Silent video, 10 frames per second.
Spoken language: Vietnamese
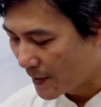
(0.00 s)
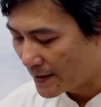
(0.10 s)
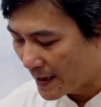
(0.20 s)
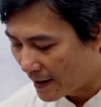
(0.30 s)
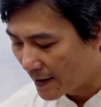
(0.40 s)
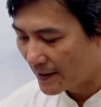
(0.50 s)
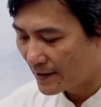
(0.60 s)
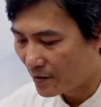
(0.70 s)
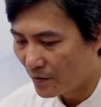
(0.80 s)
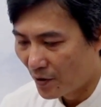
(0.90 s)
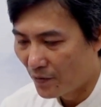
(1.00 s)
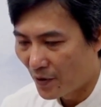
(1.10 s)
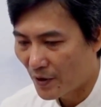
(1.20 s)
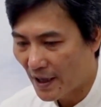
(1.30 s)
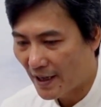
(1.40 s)
massage ở đây xong vỗ
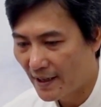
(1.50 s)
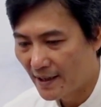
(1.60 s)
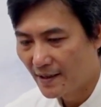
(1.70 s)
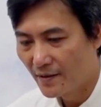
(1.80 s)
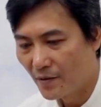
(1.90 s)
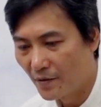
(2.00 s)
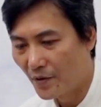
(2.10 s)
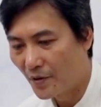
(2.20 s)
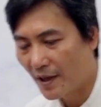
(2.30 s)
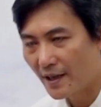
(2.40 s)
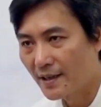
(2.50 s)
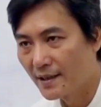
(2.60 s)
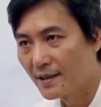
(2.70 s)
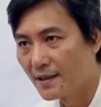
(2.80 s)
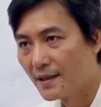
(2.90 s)
vỗ thế này vỗ vỗ này
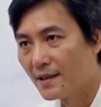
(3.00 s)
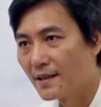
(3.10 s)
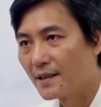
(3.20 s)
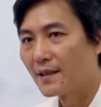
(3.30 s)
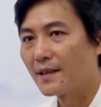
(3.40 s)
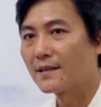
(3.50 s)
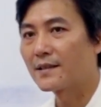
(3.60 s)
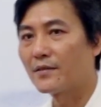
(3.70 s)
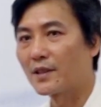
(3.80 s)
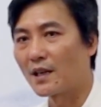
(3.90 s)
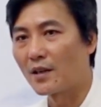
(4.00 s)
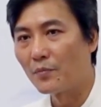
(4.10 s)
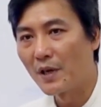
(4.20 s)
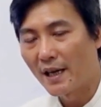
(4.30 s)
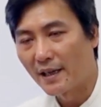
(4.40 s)
Đấy, xong rồi tác
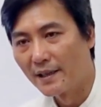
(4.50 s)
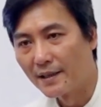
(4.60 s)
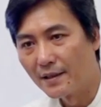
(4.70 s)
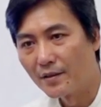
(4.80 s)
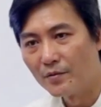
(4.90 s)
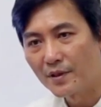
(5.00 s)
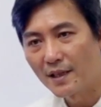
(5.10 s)
động bên này cũng